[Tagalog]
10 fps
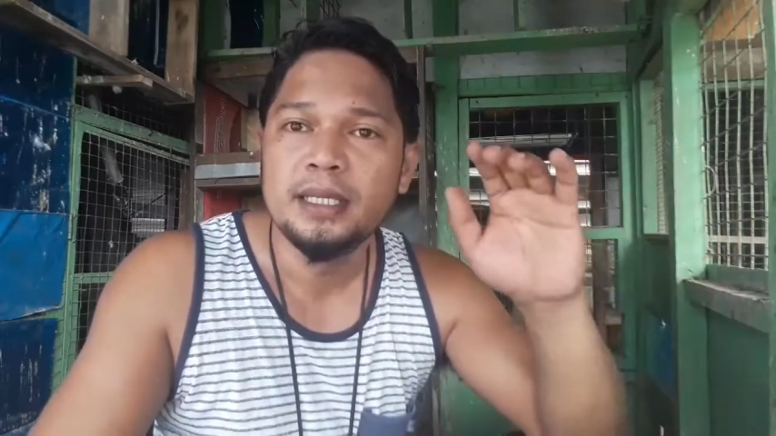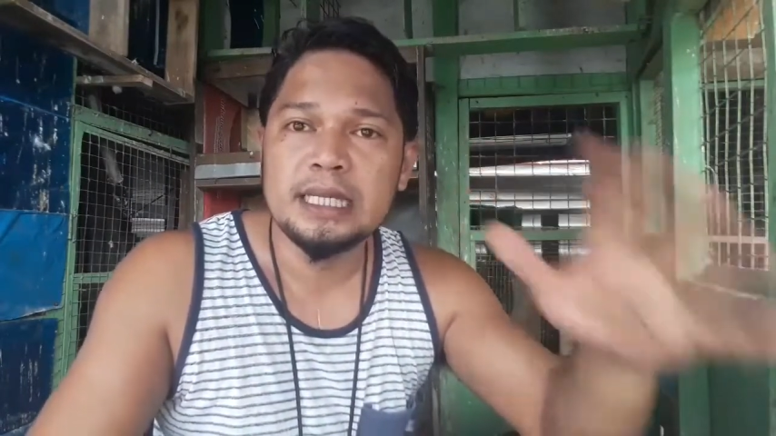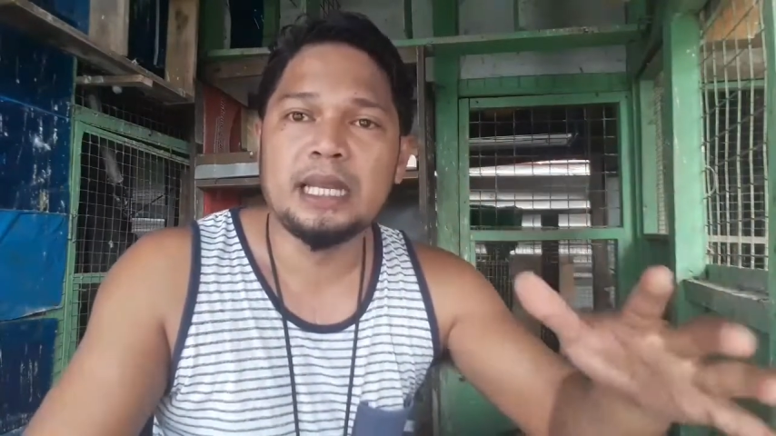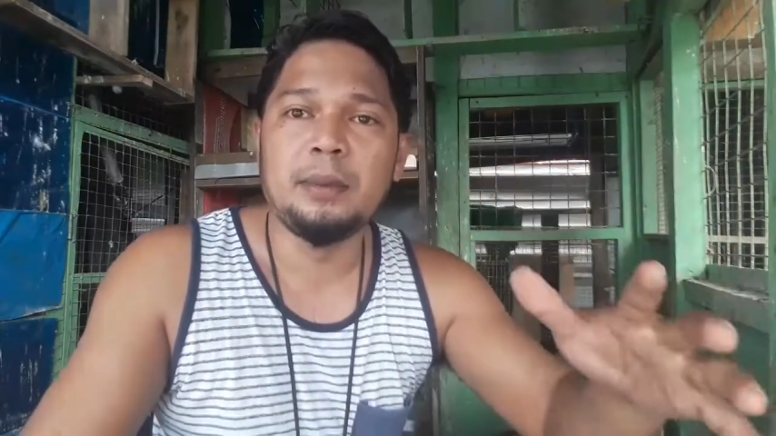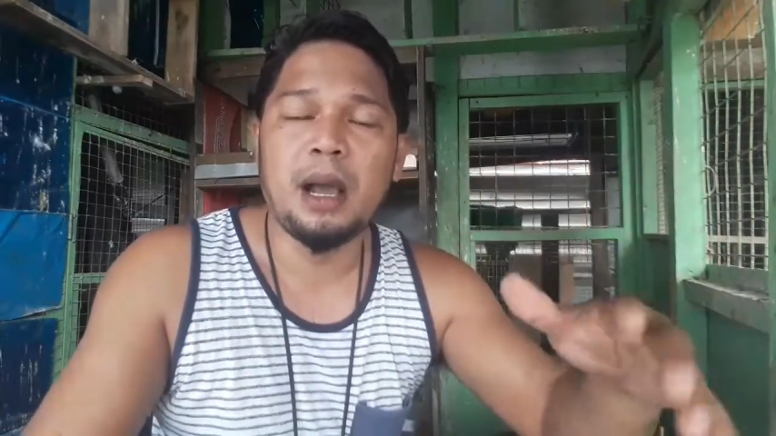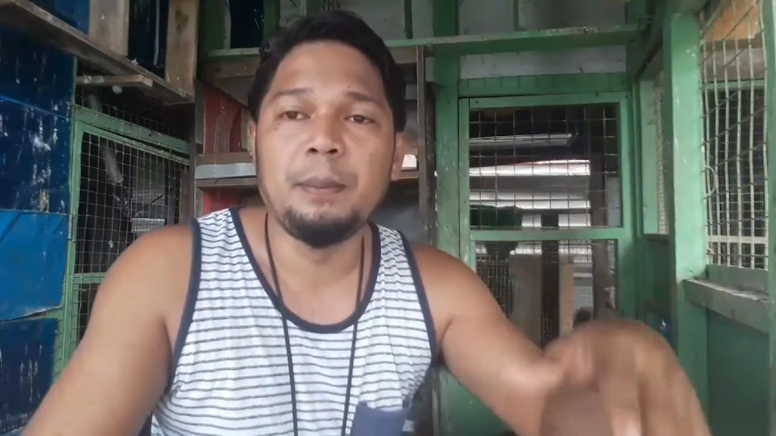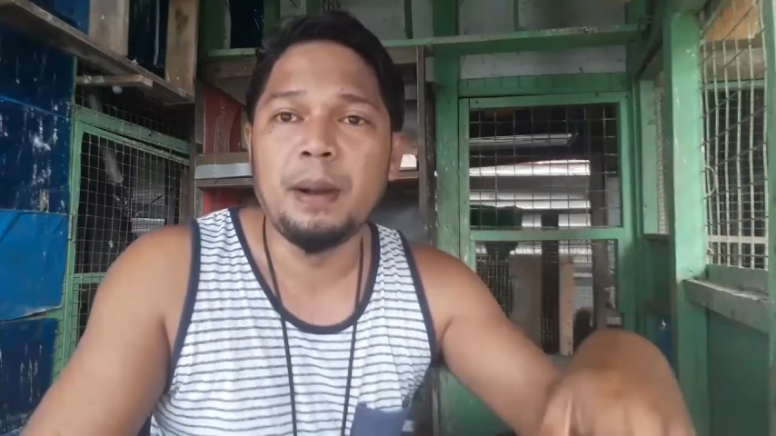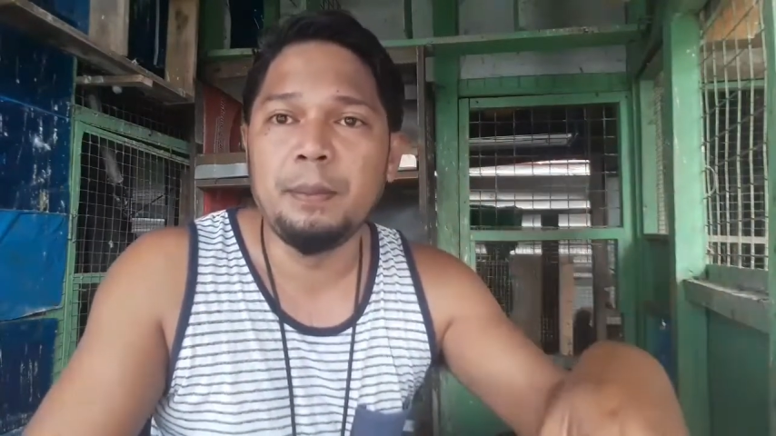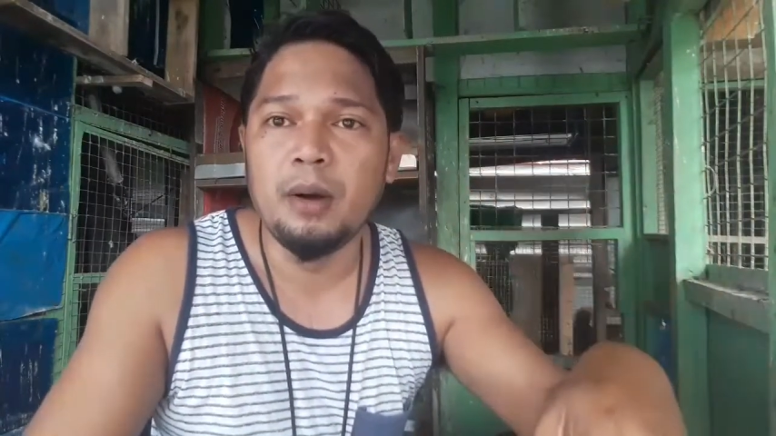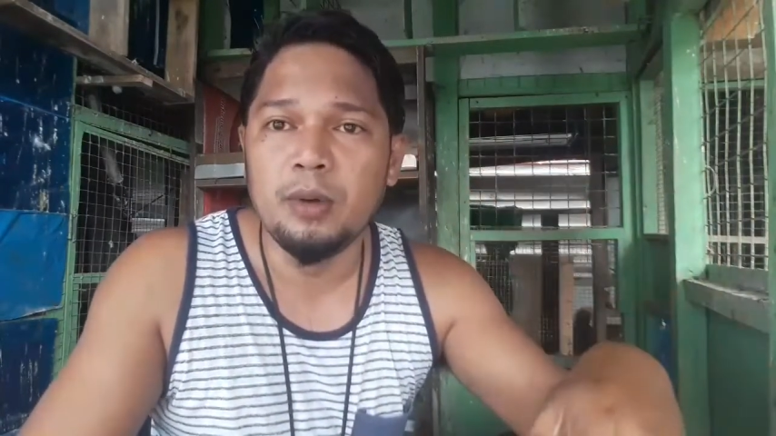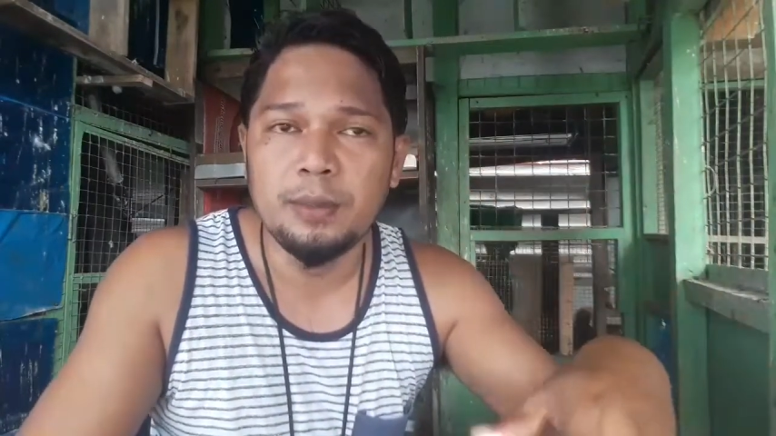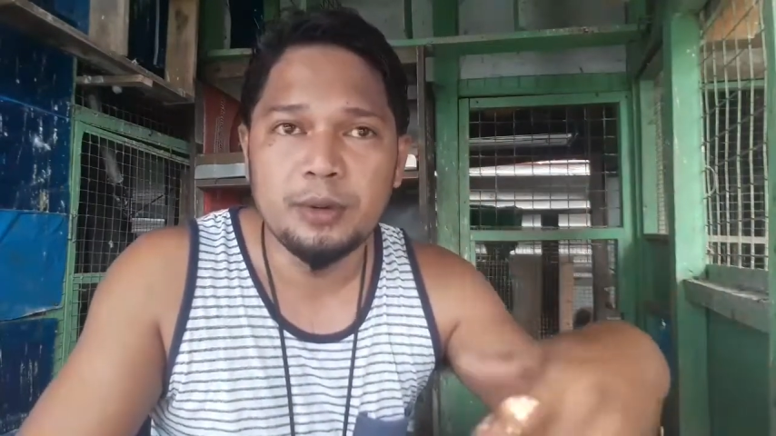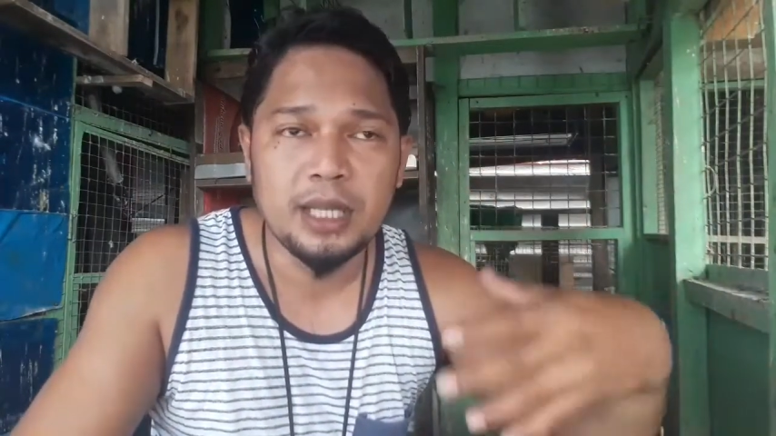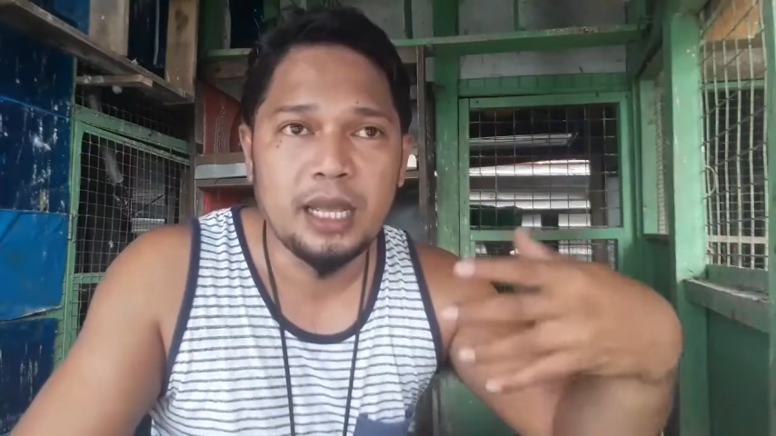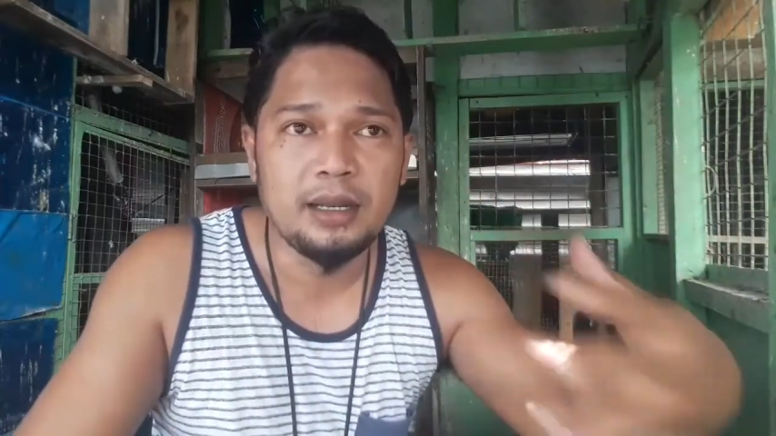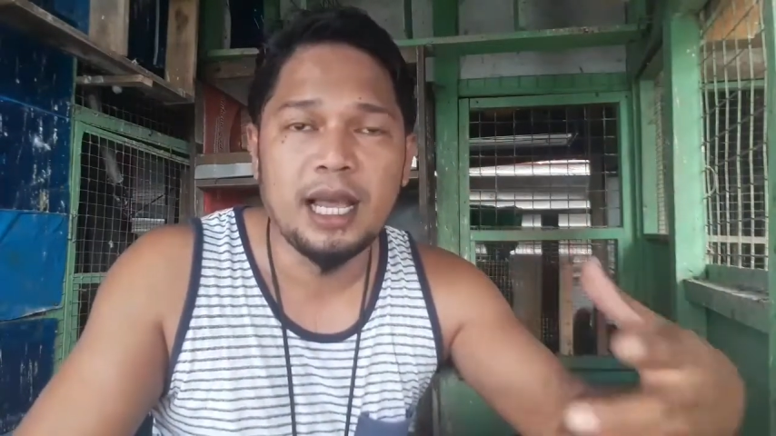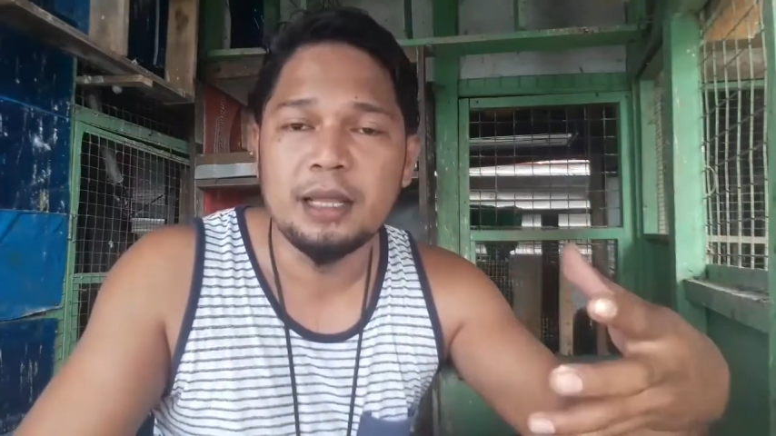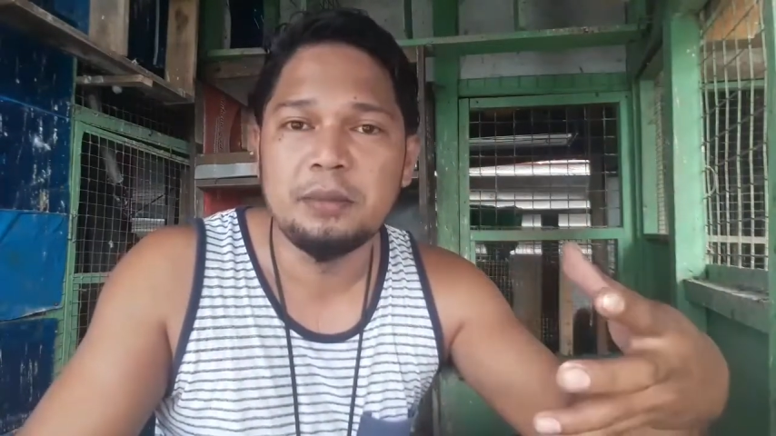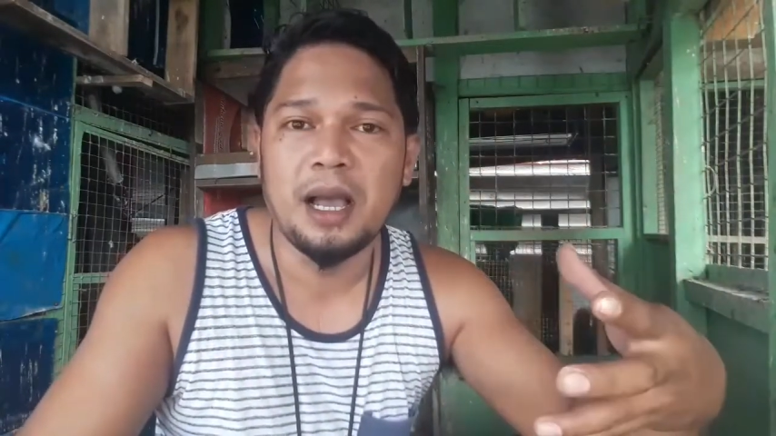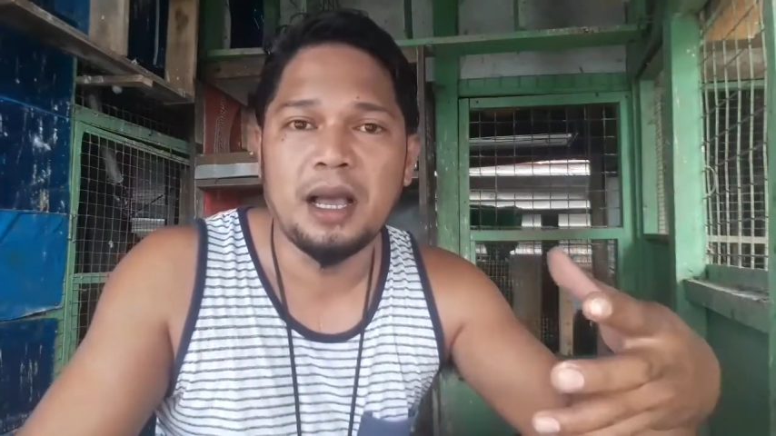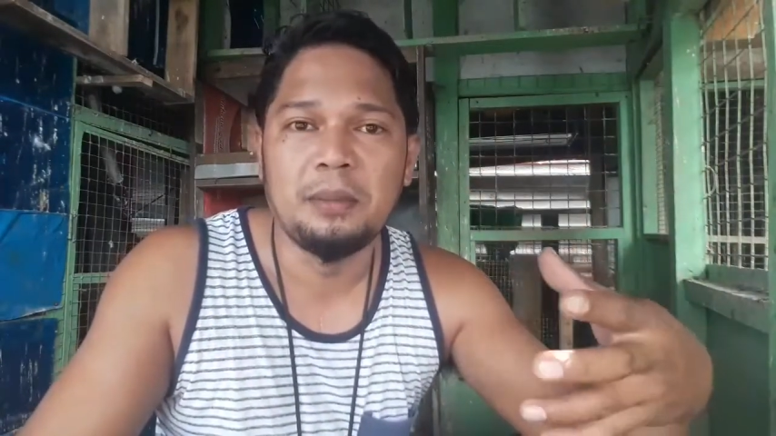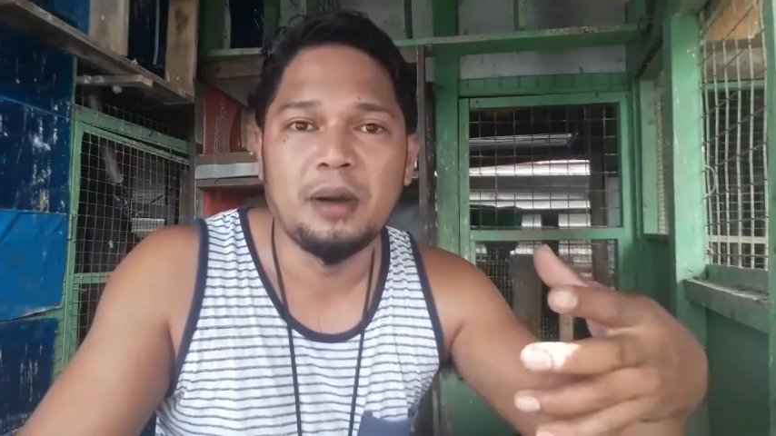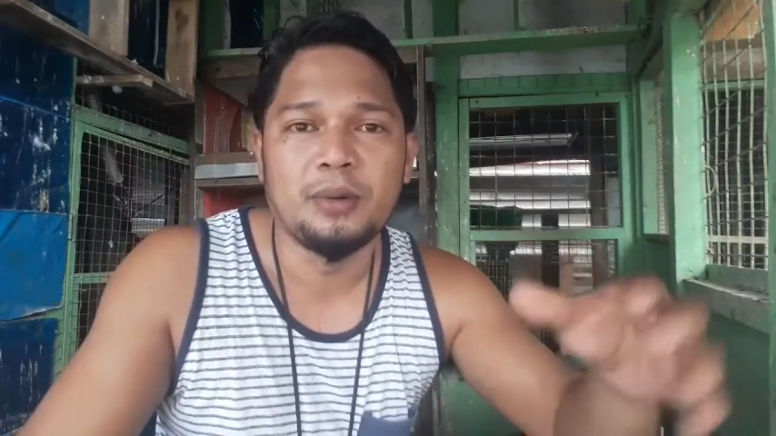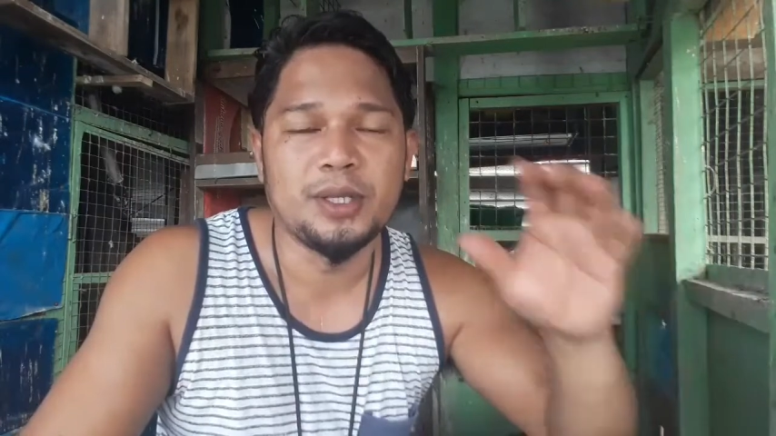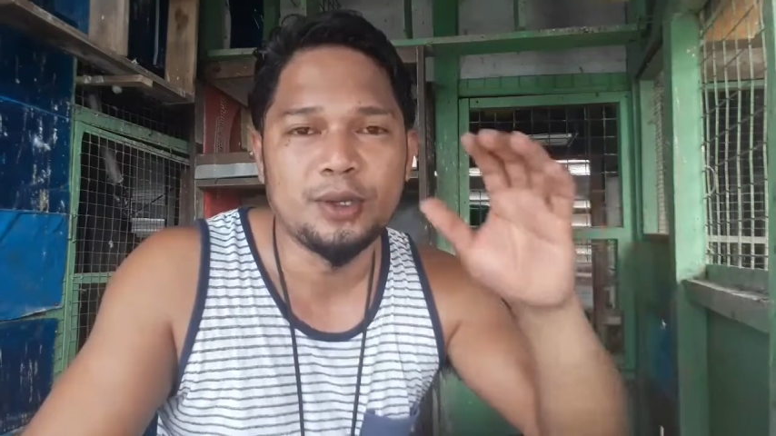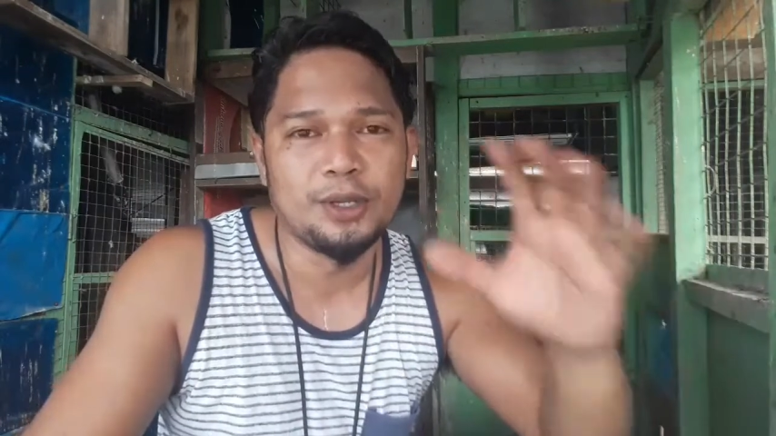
Sana makapagpauwi po tayong lahat mga kabagwis.